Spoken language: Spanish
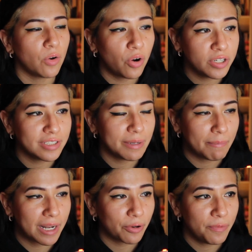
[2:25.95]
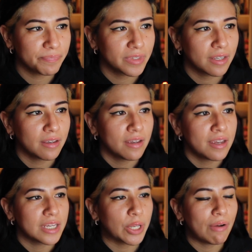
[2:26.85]
Hoy, sin embargo,
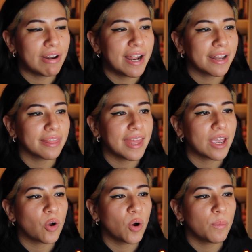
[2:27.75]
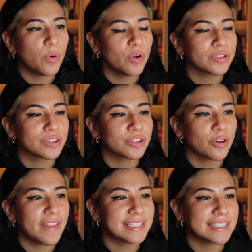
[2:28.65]
quiero hablar de cómo
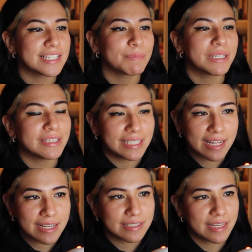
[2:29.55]
todas esas mentiras,